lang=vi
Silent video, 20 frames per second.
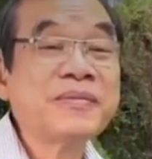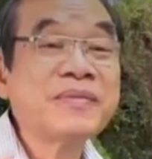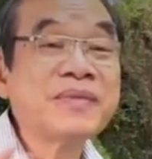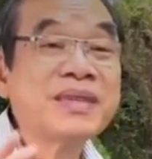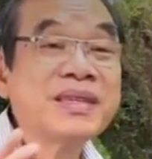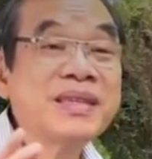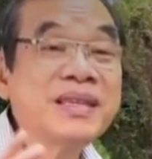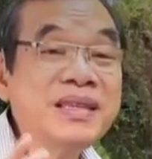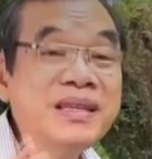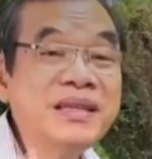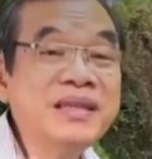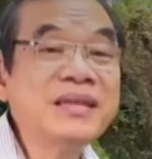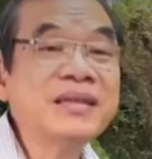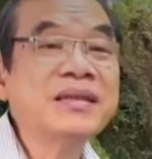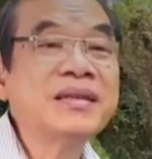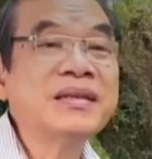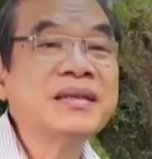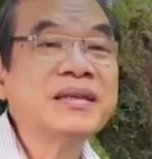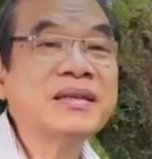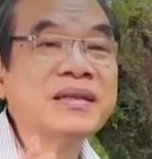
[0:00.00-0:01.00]
Và làm bác
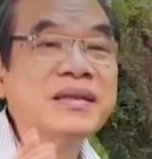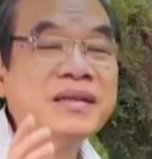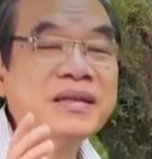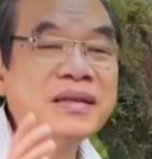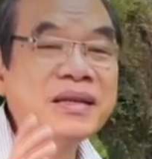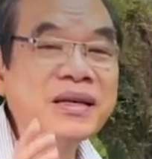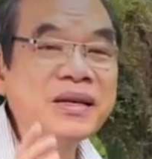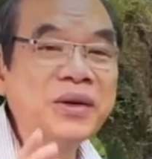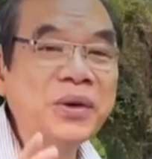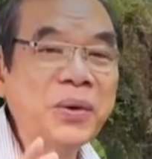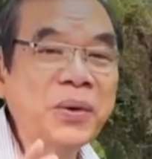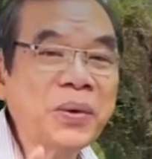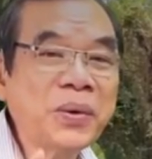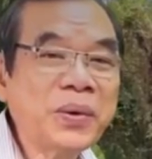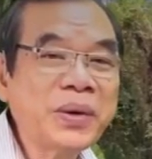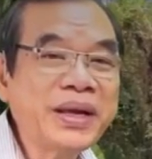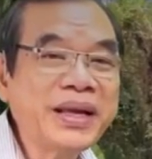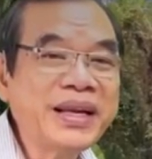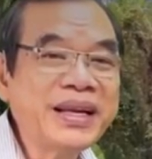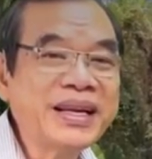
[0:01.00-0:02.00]
ái để giúp những người
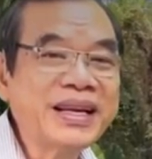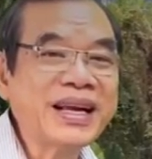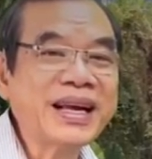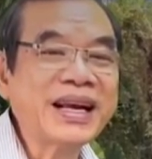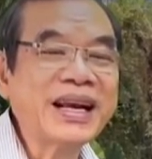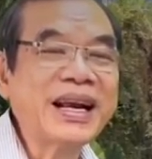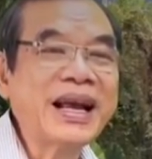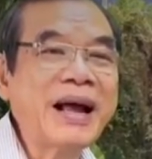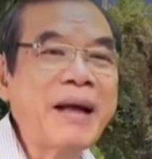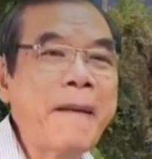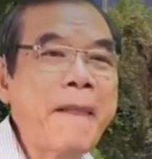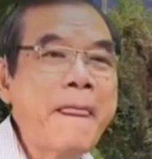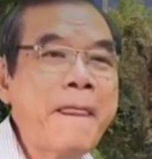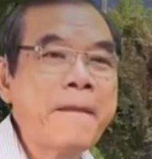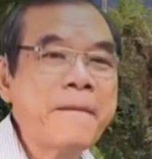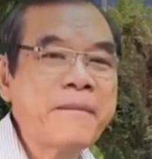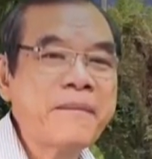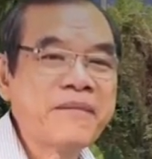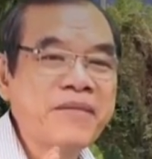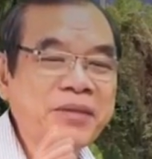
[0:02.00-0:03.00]
khác nữa.
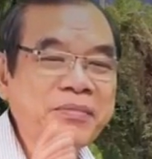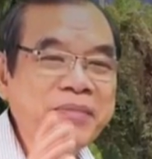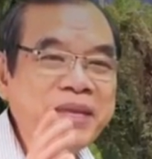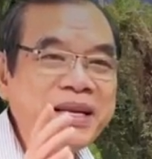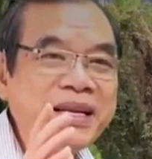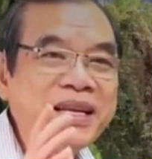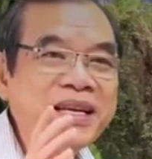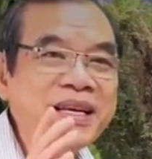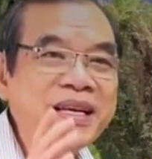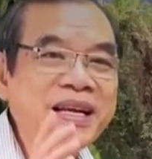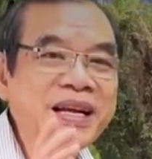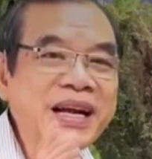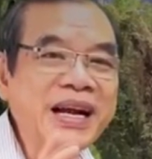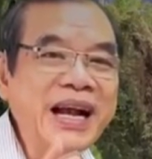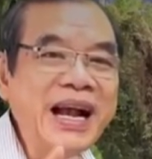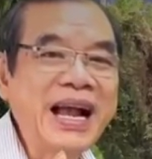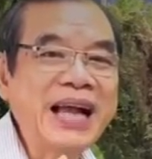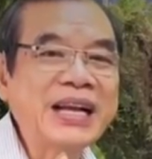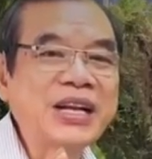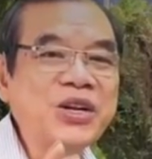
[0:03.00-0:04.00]
Quên cái đau của mình,
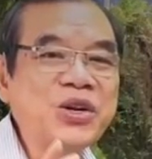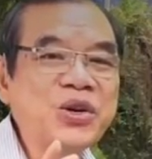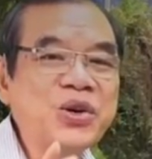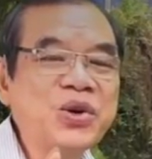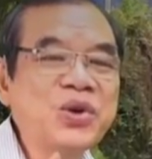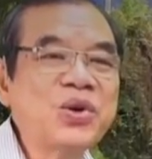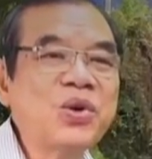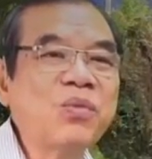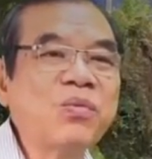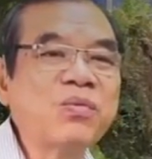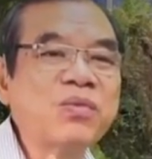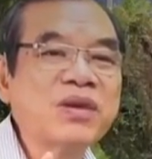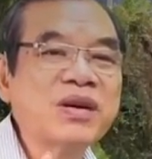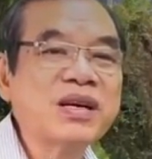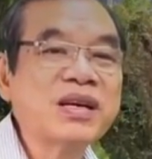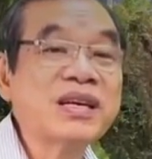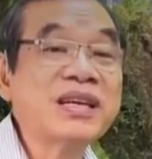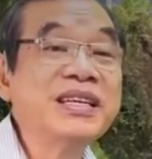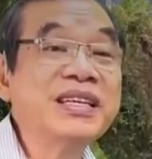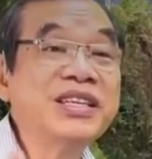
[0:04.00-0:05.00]
quên nỗi
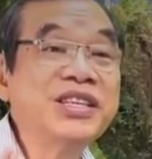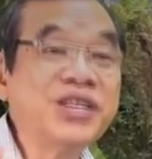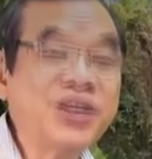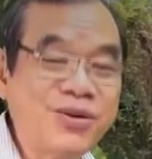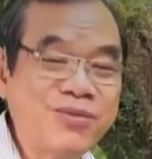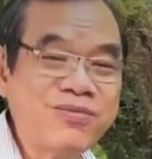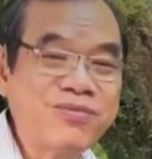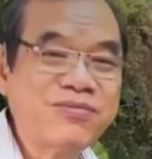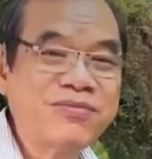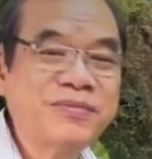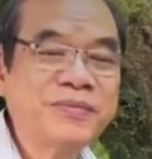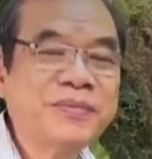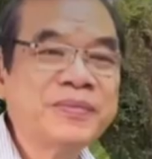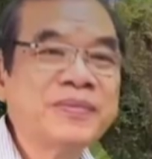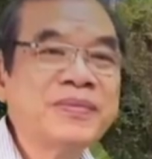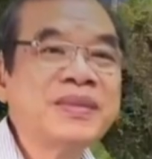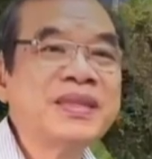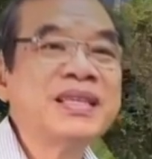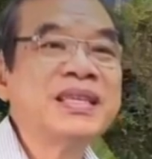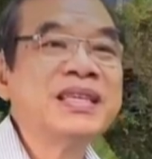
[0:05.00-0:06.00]
buồn của mình.
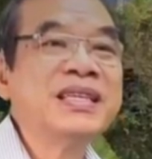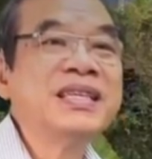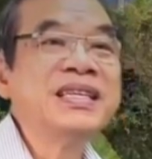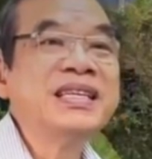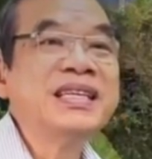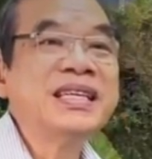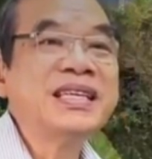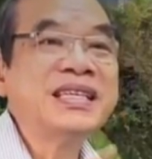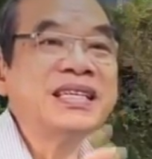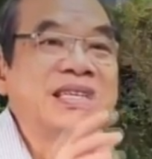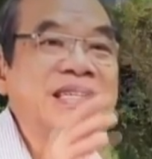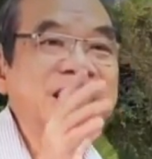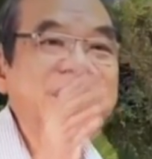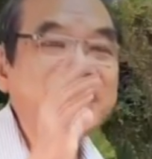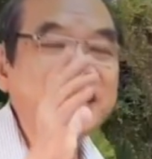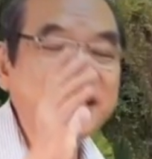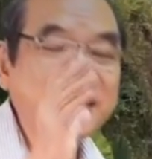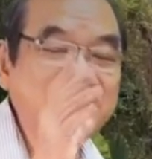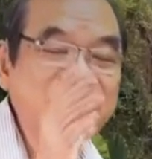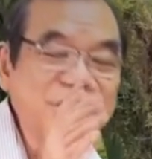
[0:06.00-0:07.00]
Giống như bài hát:
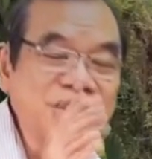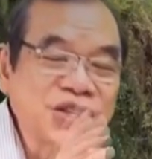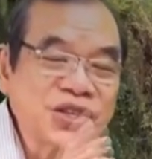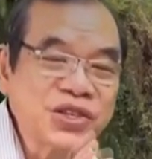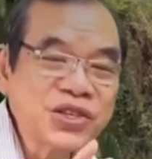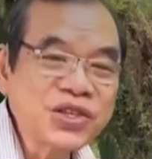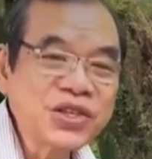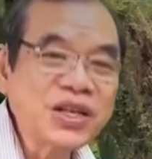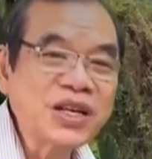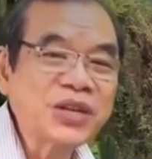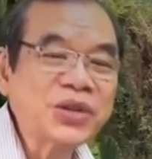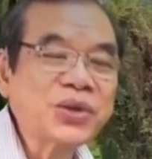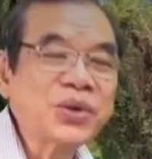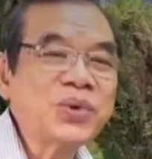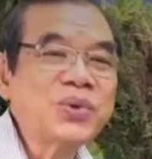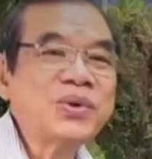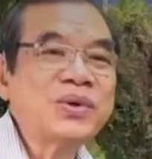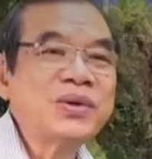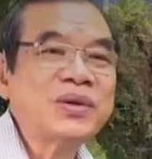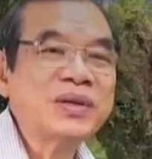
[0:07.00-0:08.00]
quên
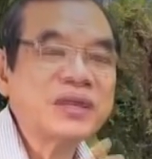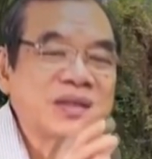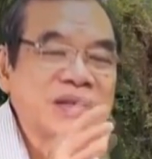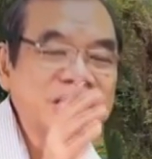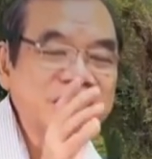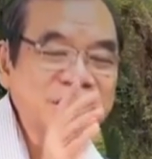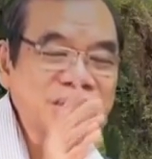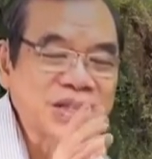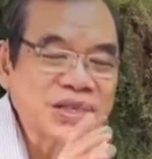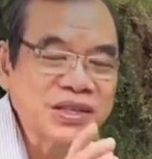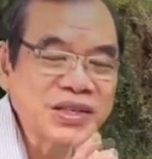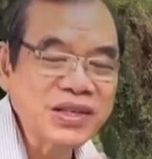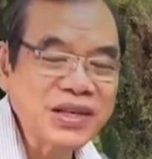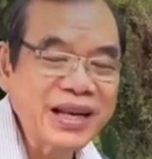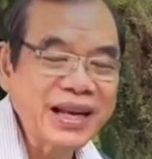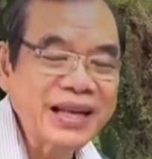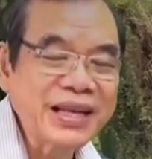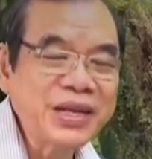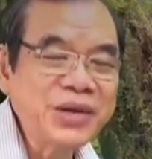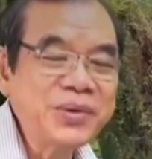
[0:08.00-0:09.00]
sầu, quên
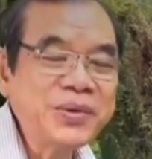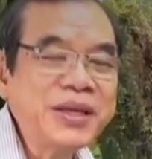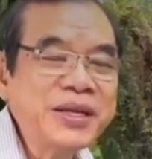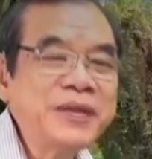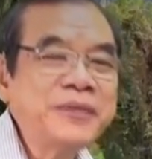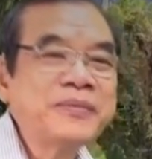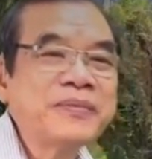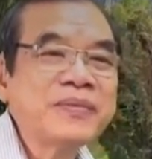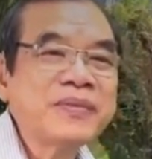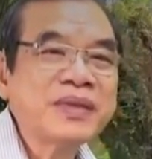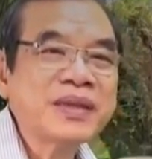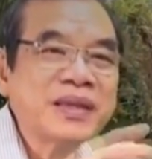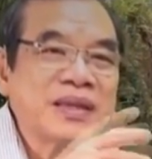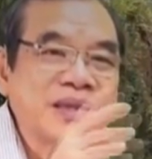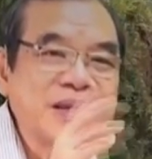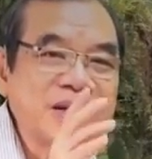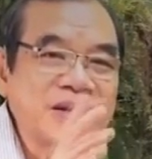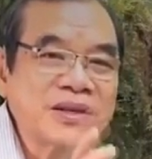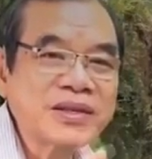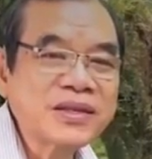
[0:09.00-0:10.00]
buồn, tìm
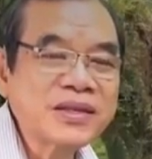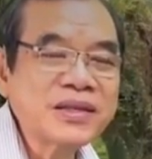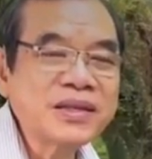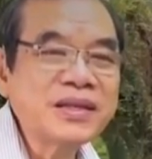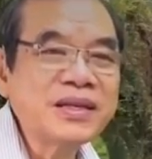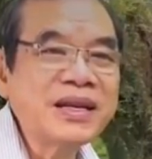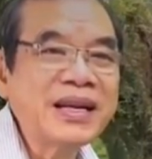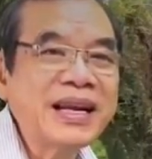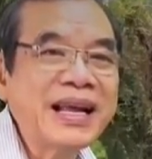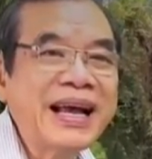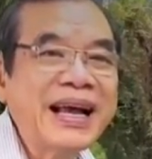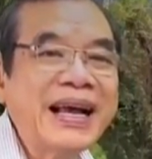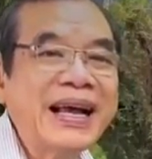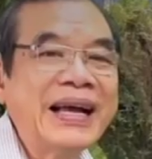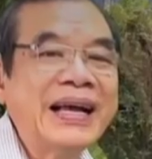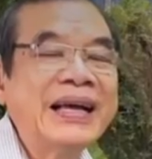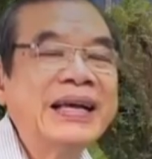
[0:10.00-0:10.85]
vui mà sống.